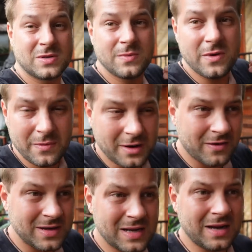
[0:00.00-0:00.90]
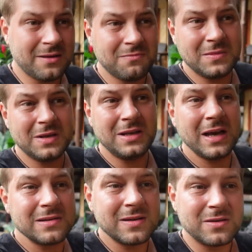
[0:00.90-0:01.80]
Poza tym nie wiem jak Was, ale
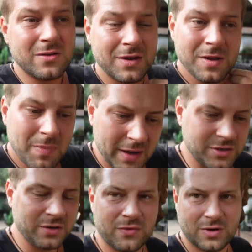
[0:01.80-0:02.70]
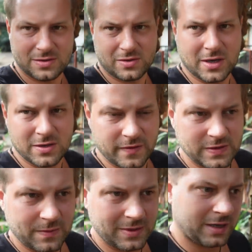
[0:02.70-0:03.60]
ja zdecydowanie bardziej wolę
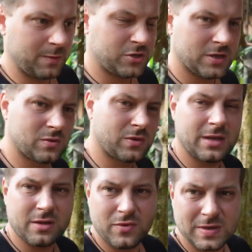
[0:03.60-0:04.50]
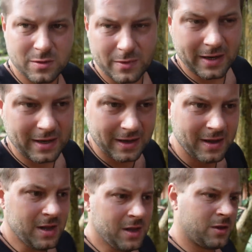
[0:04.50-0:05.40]
zorganizować sobie taki przyjazd tutaj na własną rękę,
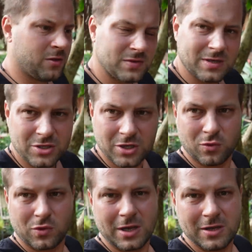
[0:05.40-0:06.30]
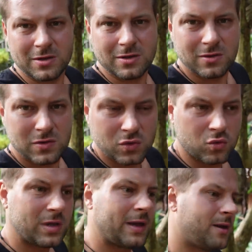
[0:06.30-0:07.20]
dostać się tutaj y,
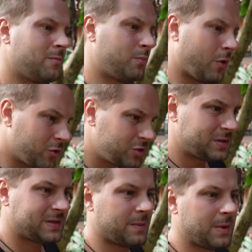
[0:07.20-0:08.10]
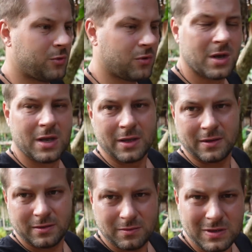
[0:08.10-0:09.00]
skuterem, pochodzić samemu
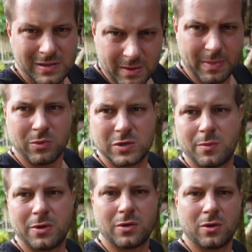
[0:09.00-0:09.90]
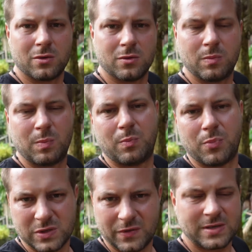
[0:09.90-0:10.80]
y, i samemu sobie to y,
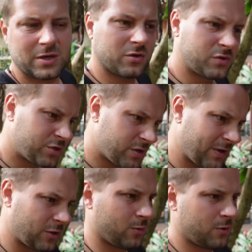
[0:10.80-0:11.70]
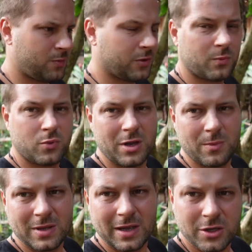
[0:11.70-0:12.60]
pozwiedzać. Oczywiście wiadomo,
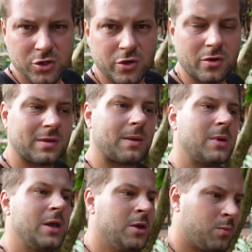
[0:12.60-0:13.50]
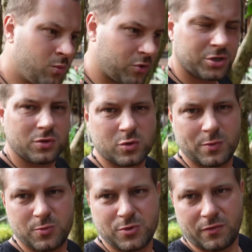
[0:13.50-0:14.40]
płyniemy na jezioro, tam musi już
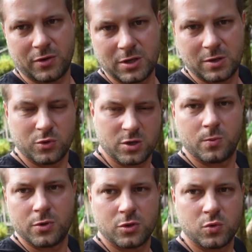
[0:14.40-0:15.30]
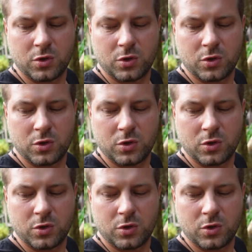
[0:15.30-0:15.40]
być przewodnik i musimy płynąć